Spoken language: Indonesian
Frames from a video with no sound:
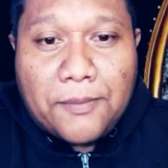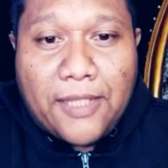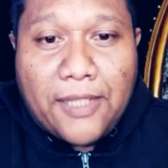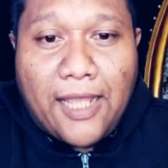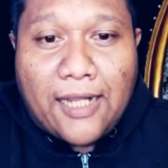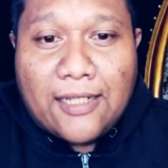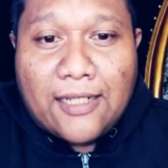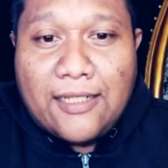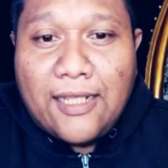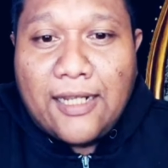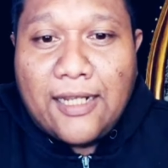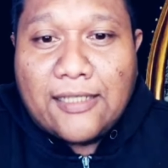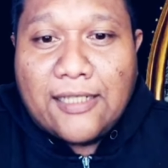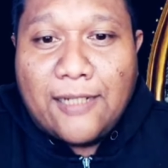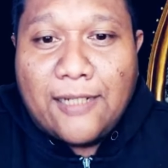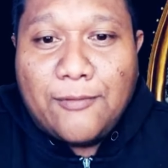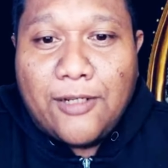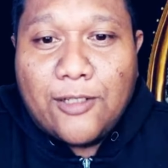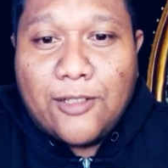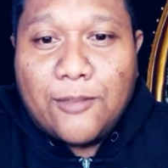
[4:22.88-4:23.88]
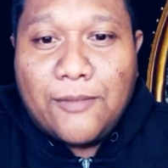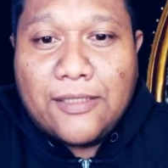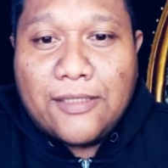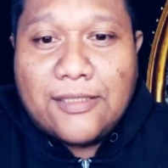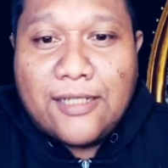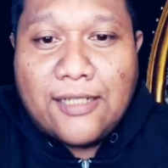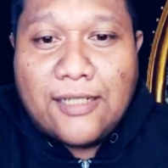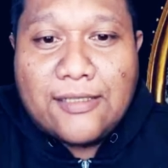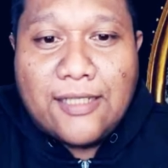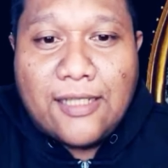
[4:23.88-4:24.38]
Rifki Ardian, Assalamualaikum
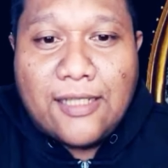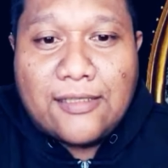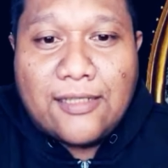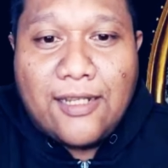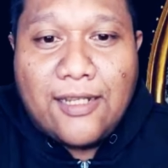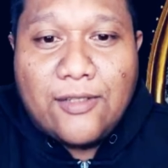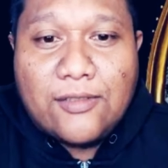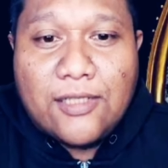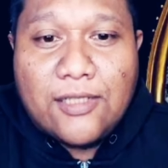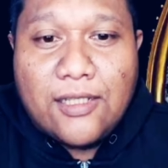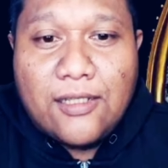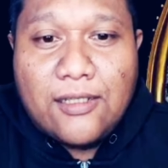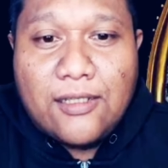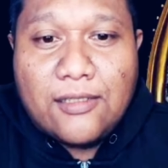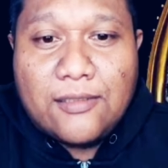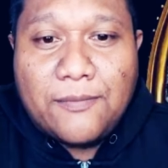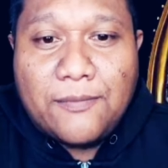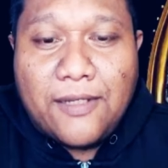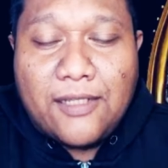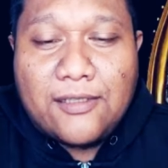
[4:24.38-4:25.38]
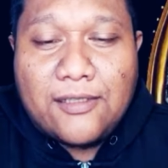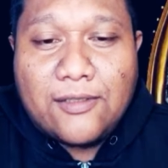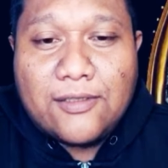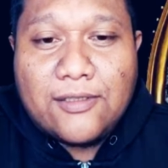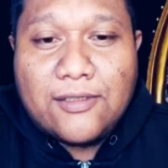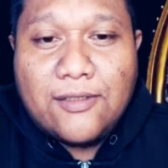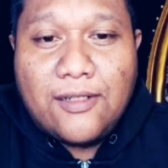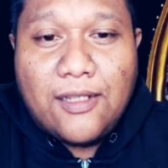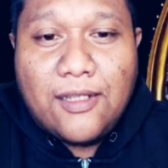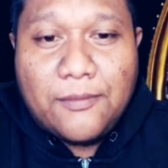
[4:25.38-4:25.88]
Mas Rian, sehat selalu, sehat semangat
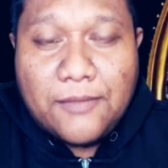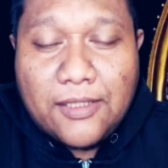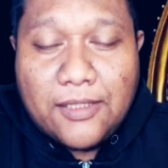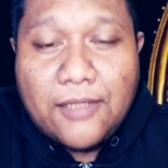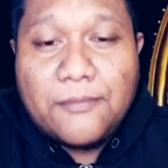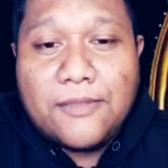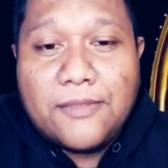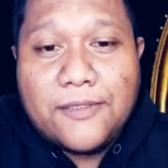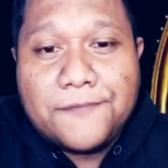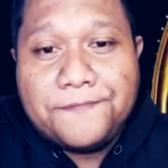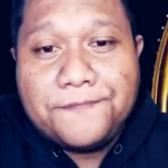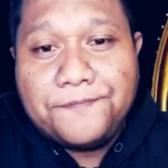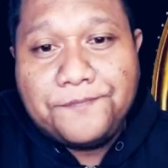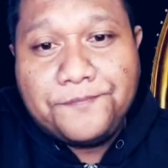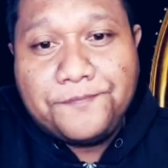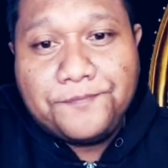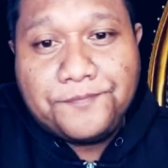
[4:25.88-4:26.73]
terus itu, amin amin.